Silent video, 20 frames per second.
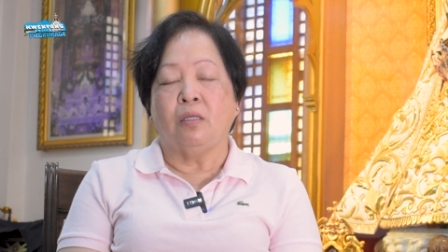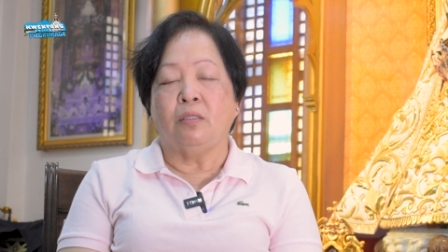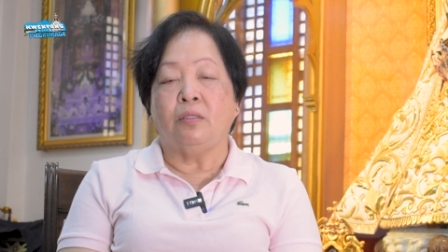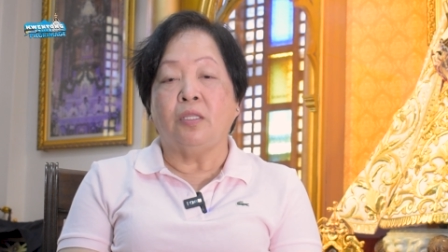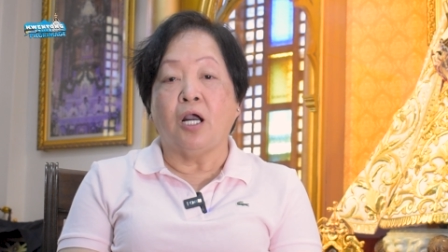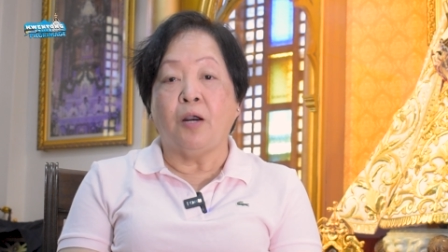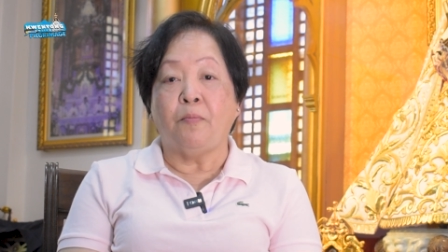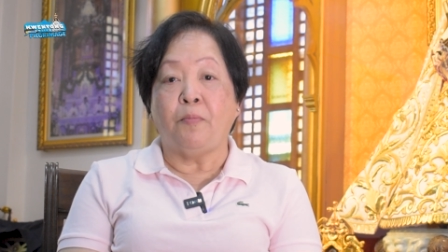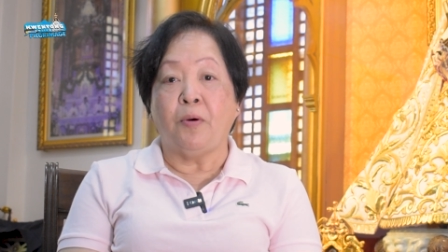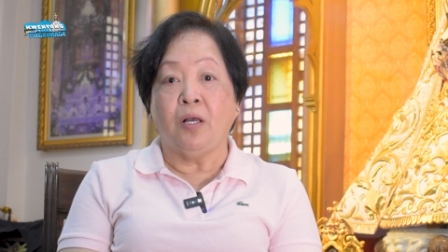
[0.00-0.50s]

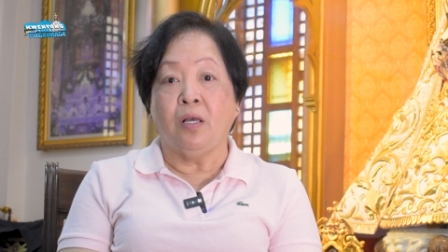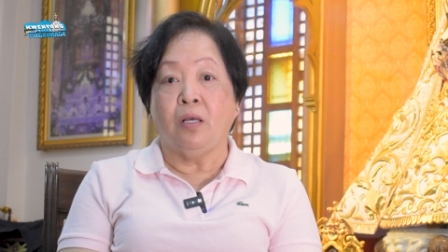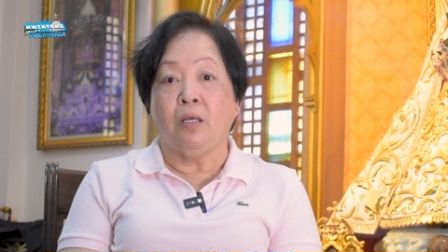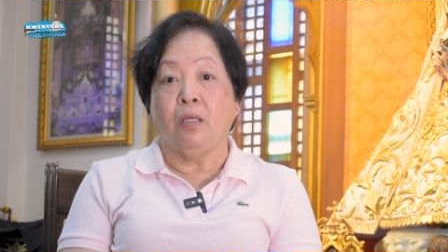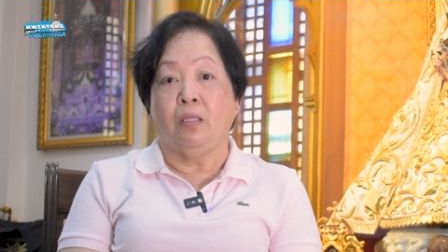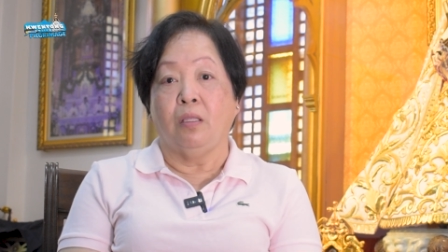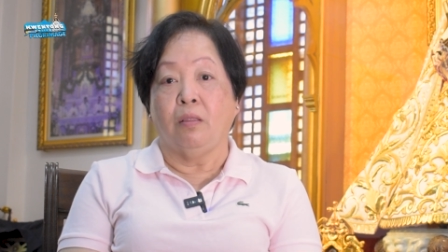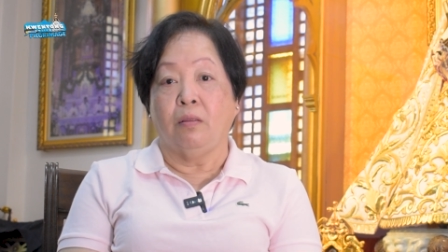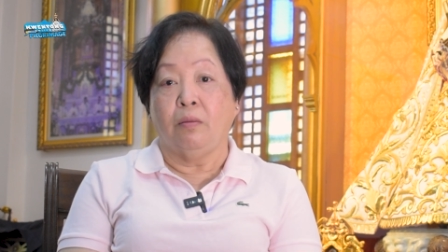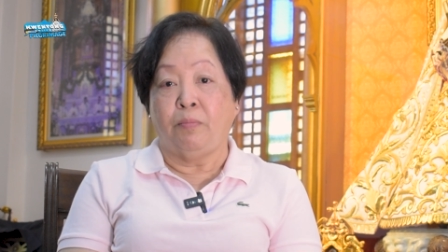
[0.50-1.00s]

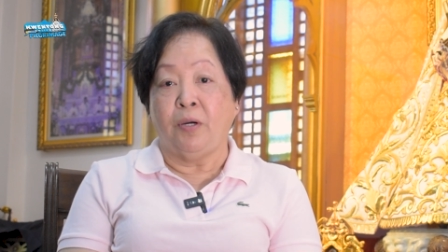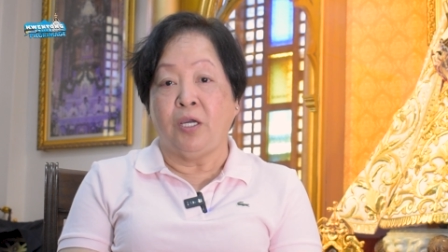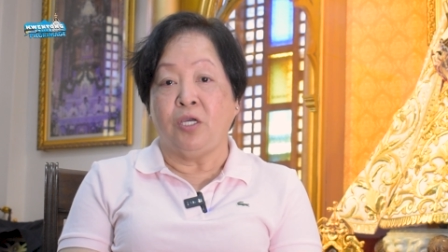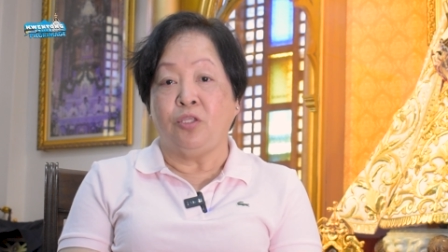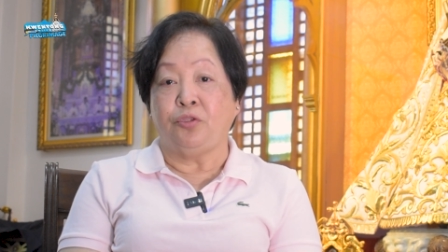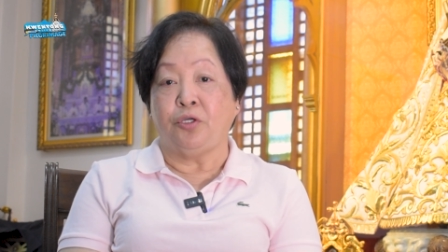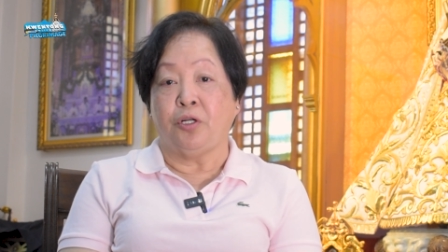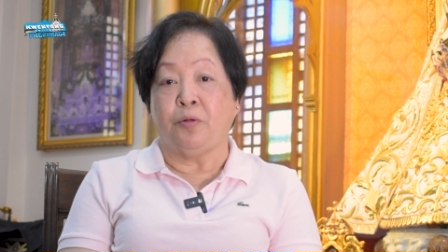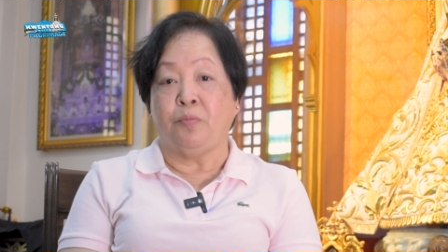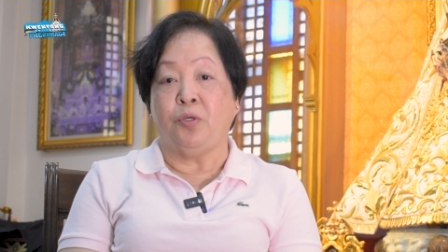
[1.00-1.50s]

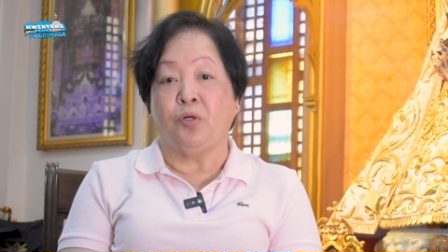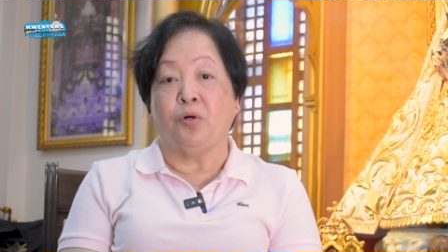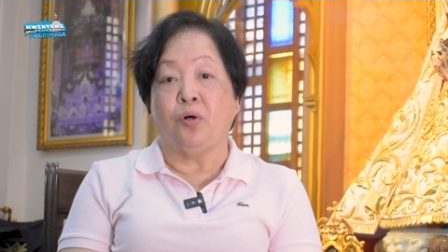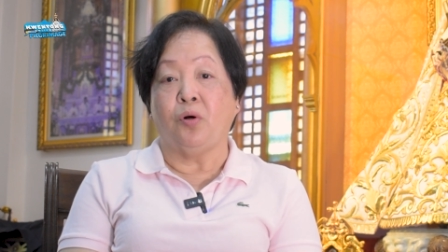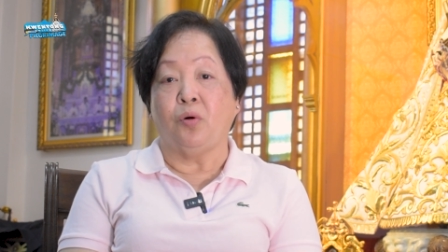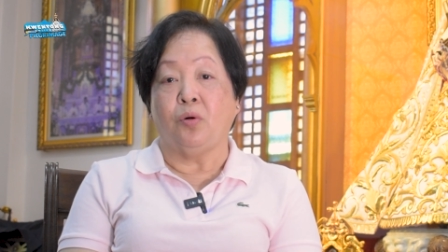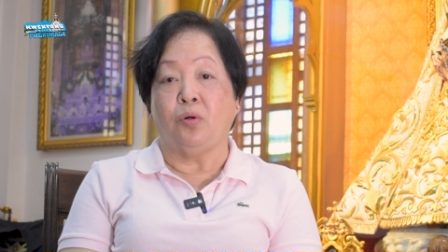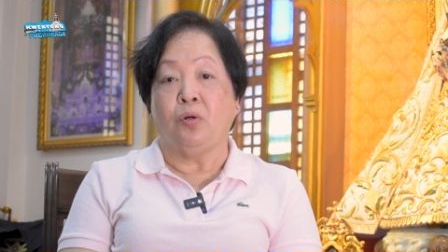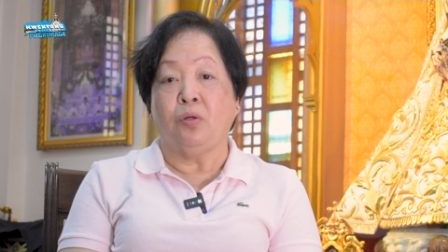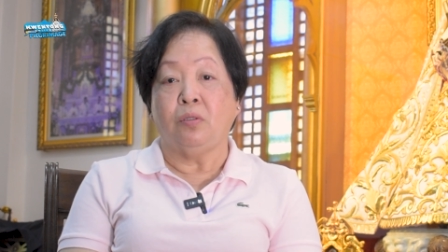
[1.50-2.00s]
nakapagpa-interview
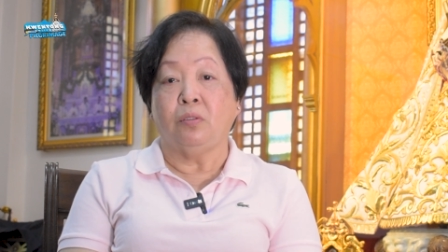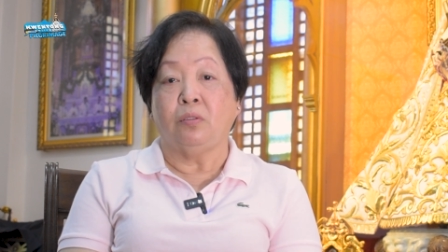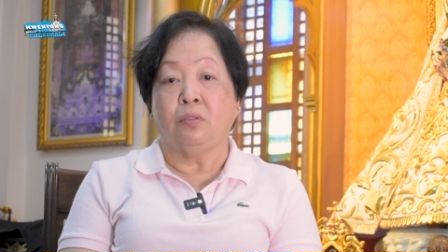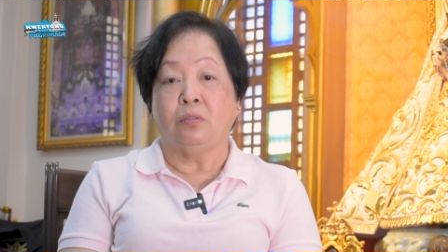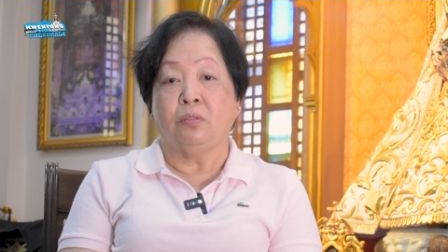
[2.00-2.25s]
ako,